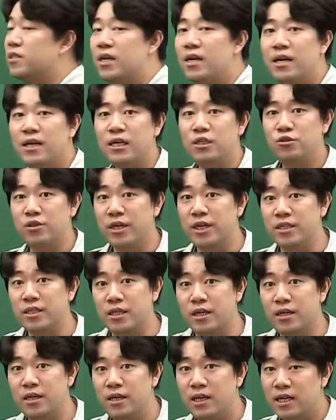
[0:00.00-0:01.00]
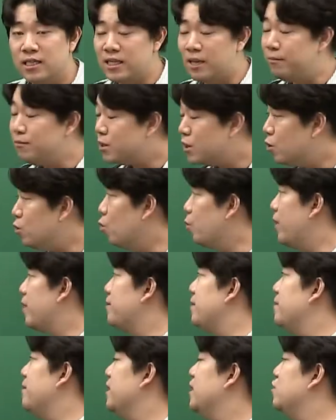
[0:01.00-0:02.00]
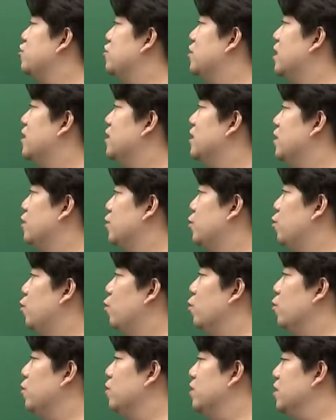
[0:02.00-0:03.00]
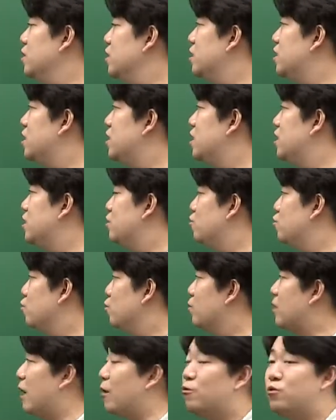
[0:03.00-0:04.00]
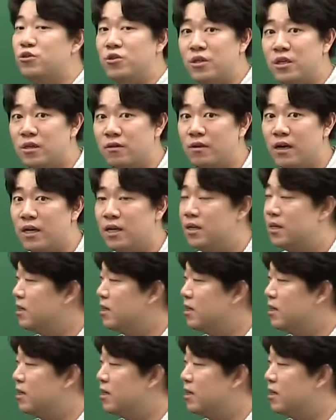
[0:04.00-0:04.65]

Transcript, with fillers: 생각할 수 있겠지 그러니까 3,500 미만인 숫자들은 이런 식으로 나올 수 있는 거야